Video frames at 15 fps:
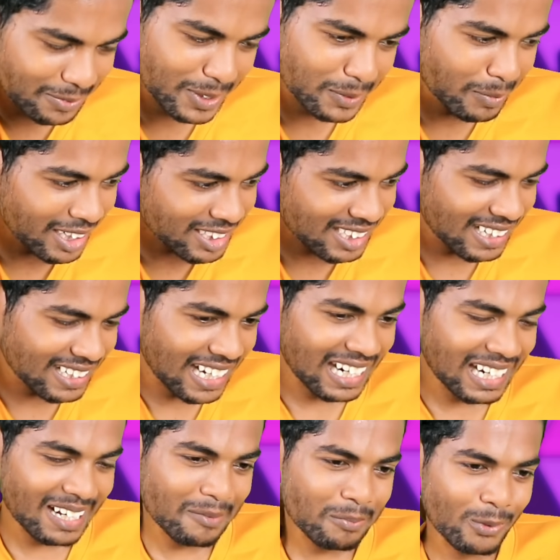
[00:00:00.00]
இந்த பிக் பாஸ்லாம்
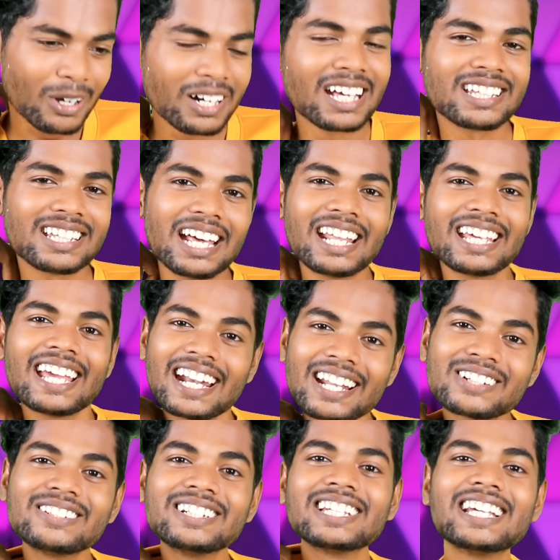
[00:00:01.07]
நல்லா போனால் தானே
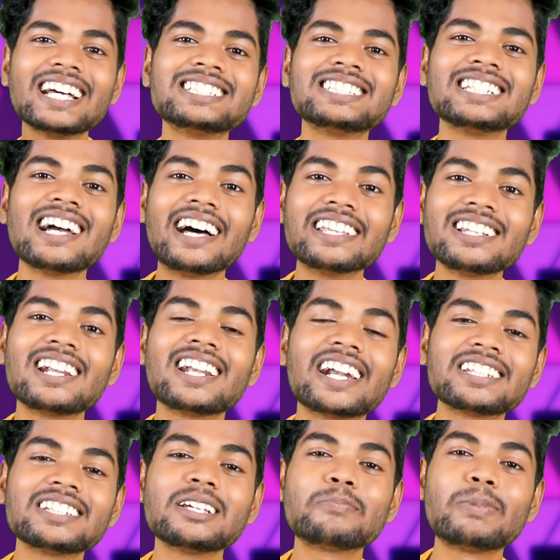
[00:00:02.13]
எனக்கும் ஏதாச்சும் அதில்
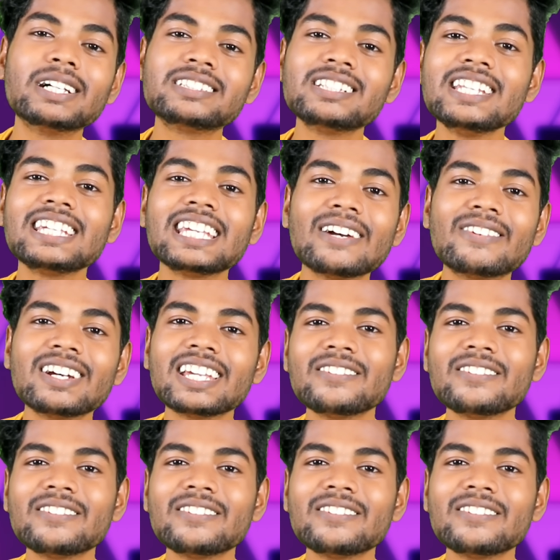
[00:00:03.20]
நடந்ததை பார்த்துட்டு இங்கே